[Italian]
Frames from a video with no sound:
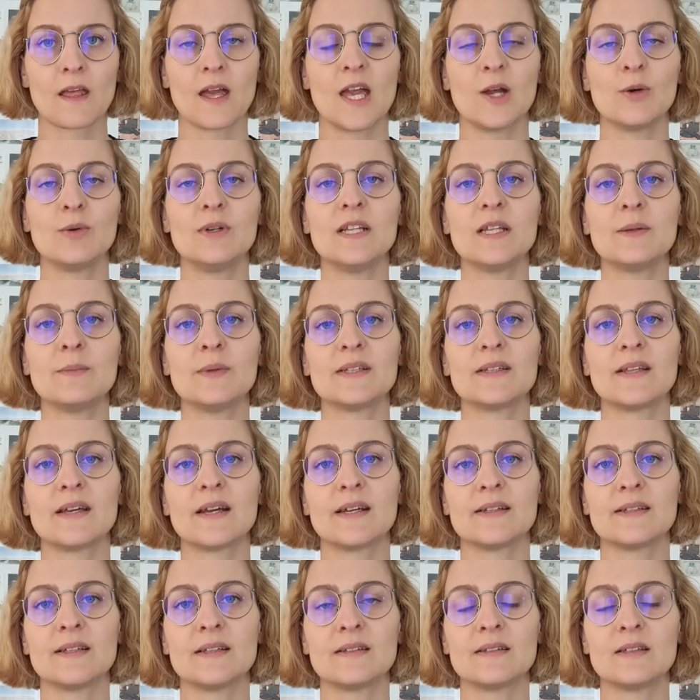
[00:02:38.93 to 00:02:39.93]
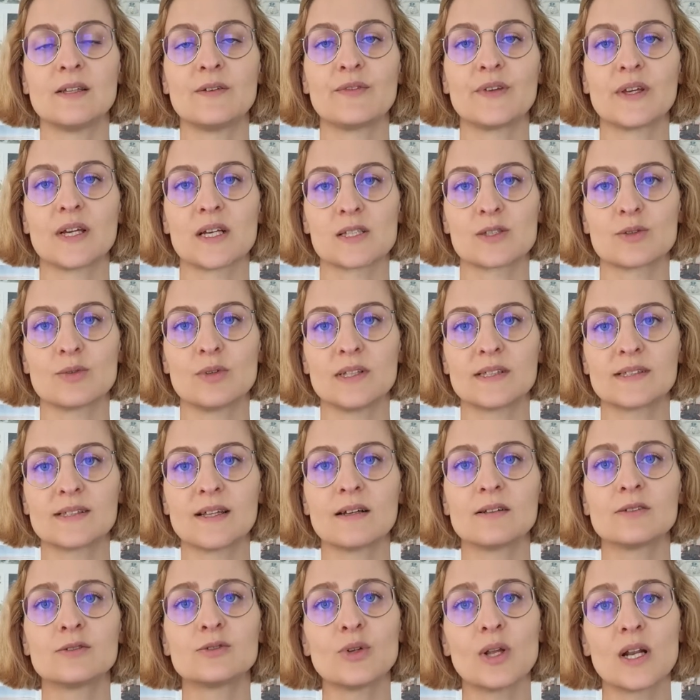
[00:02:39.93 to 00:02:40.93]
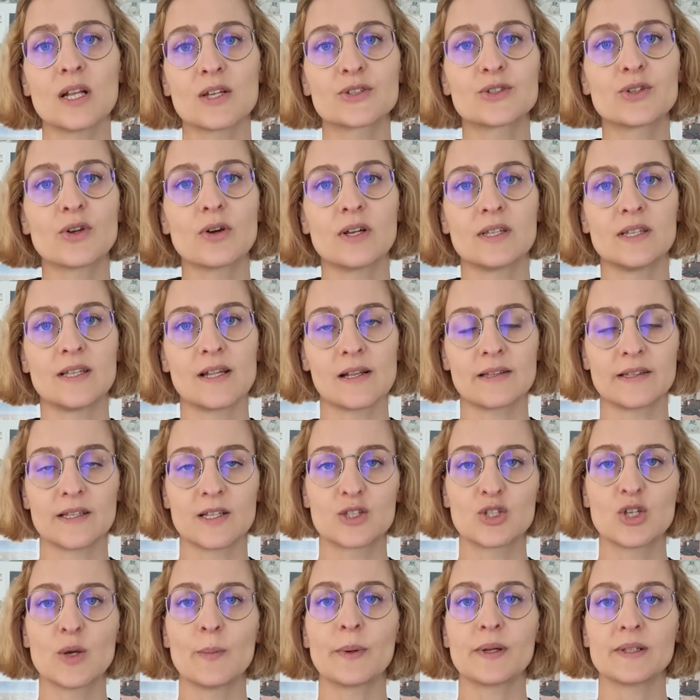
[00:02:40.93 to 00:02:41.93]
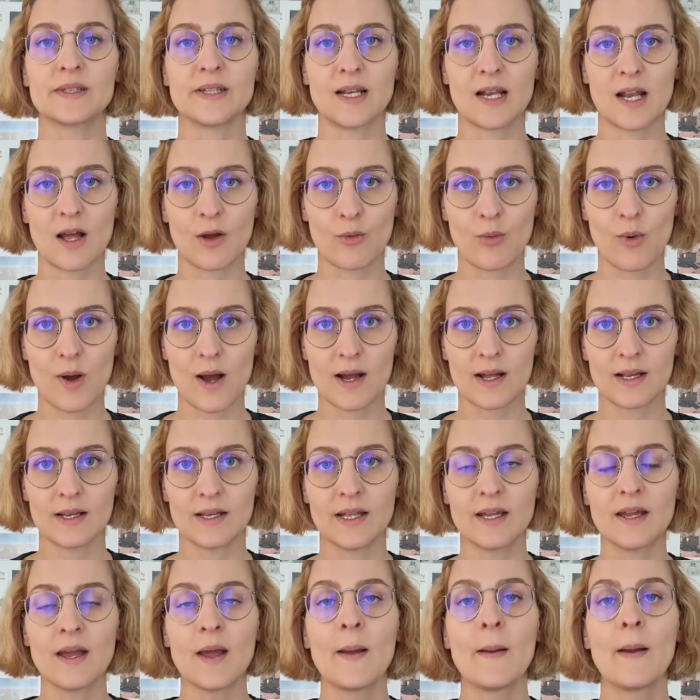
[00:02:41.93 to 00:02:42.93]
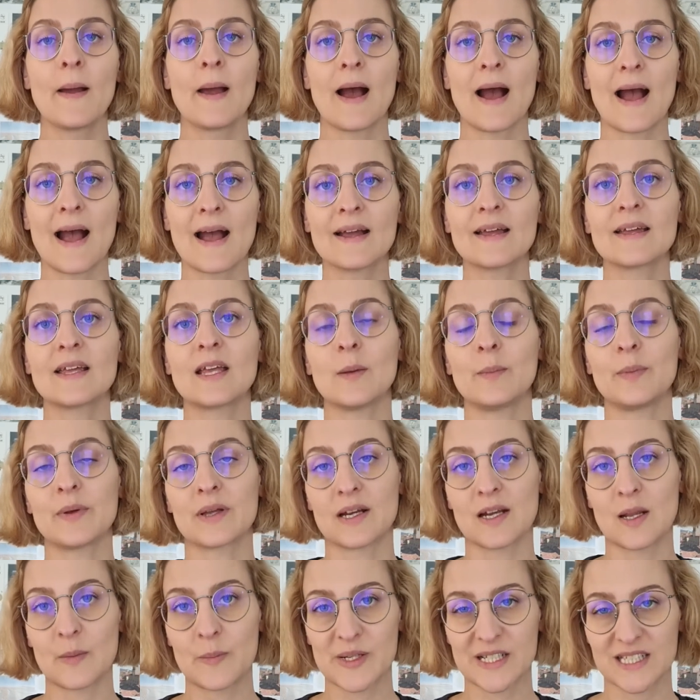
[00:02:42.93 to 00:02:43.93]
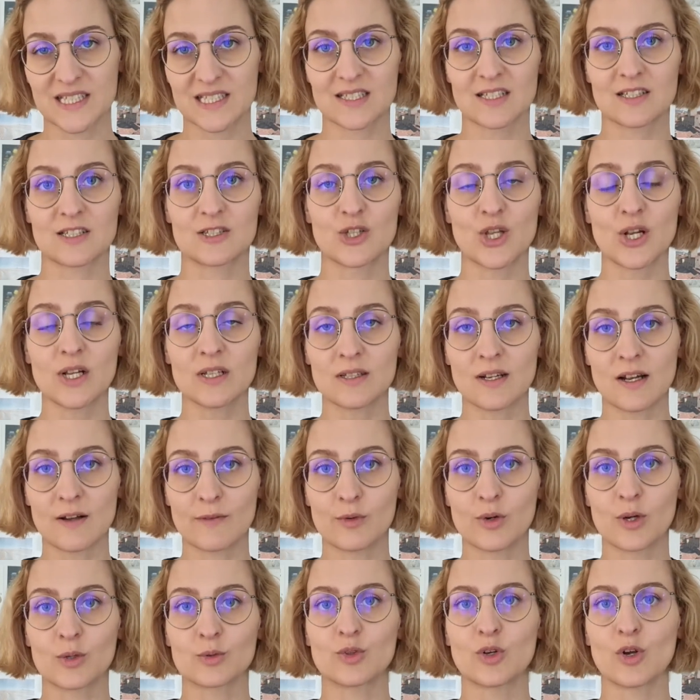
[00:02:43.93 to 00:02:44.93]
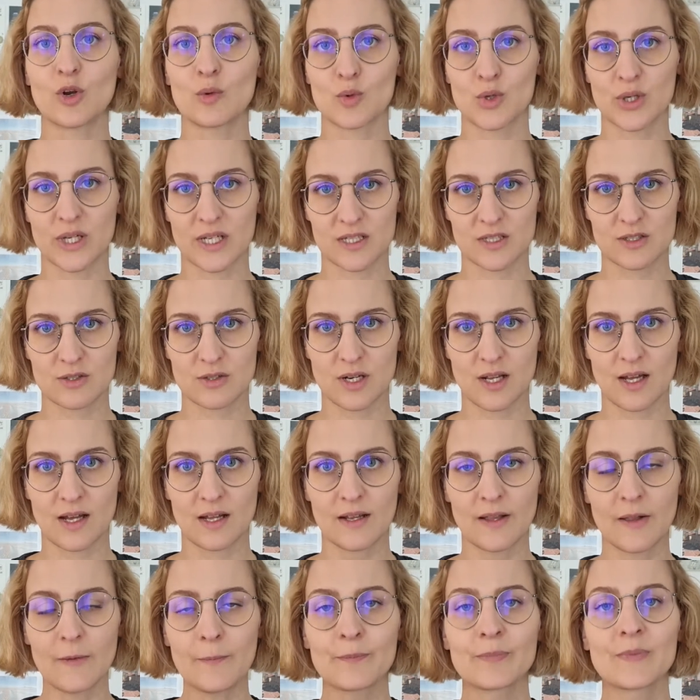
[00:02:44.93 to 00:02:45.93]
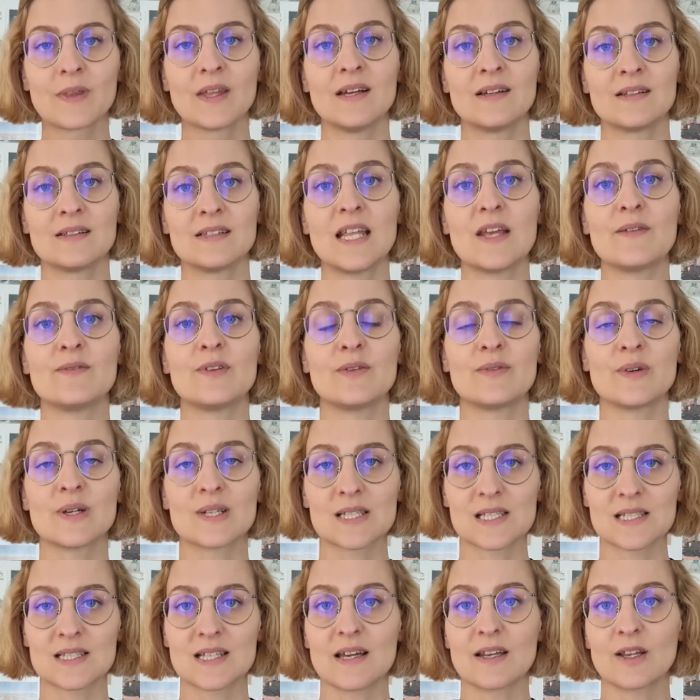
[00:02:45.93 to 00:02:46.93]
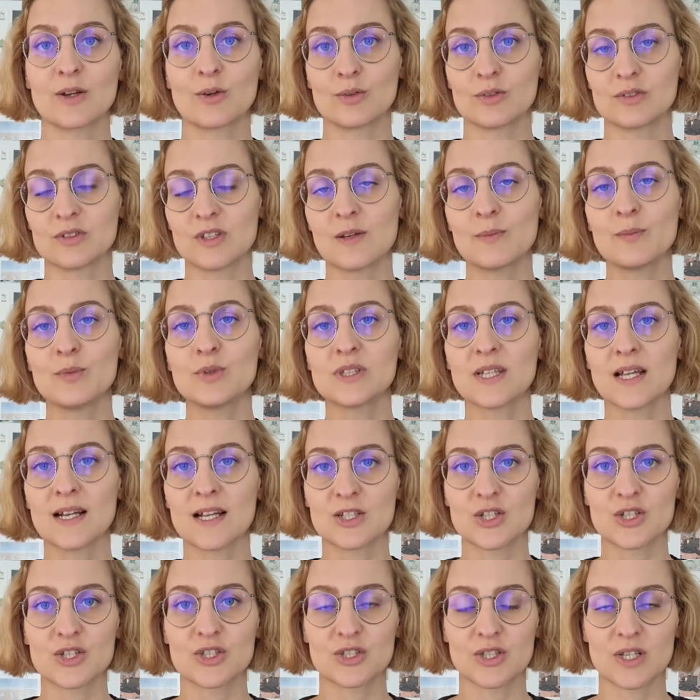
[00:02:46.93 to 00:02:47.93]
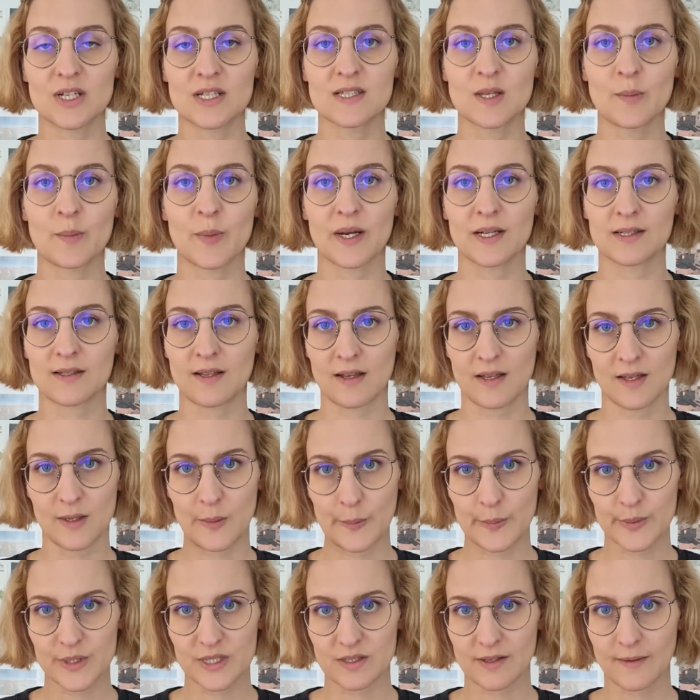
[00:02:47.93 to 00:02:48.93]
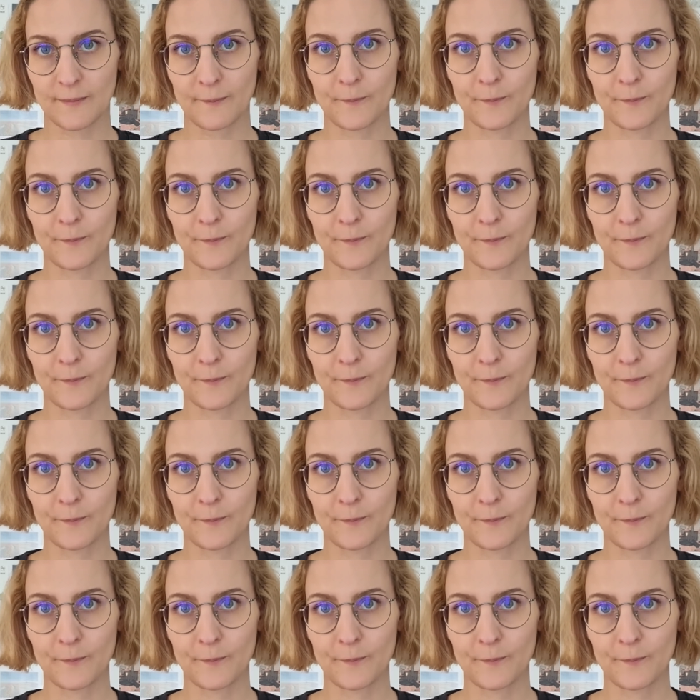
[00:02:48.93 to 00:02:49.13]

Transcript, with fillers: È un limite che identifica soltanto la soglia al di sopra della quale, anche per le prestazioni di lavoro autonomo occasionale, devi versare i contributi alla gestione separata IMSS.